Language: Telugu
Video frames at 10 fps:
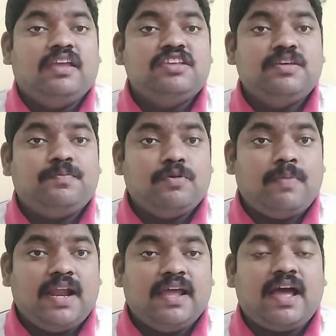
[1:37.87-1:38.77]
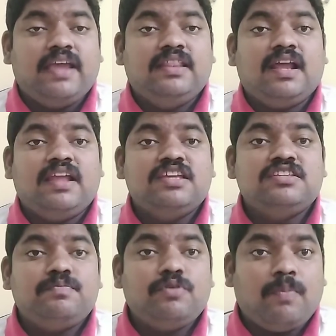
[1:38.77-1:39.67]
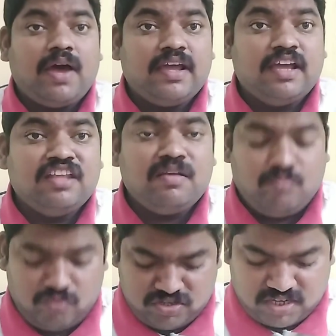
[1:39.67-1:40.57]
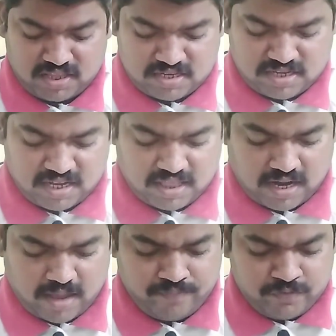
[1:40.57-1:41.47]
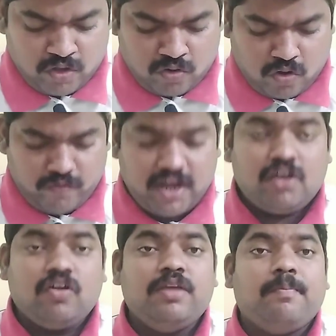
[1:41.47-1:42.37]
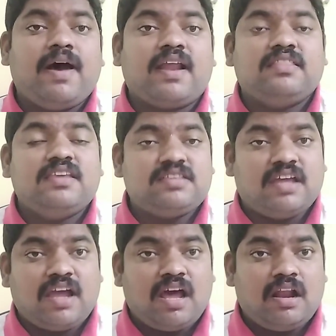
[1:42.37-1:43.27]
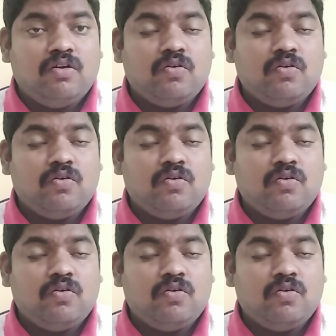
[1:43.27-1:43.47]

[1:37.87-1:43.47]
ఈజిప్ట్ బాలిక ఐదేళ్ల ఈజిప్ట్ బాలిక అయితే మృతి చెందడం జరిగిందన్న కువైట్లోని భారతీయ సంఘాలను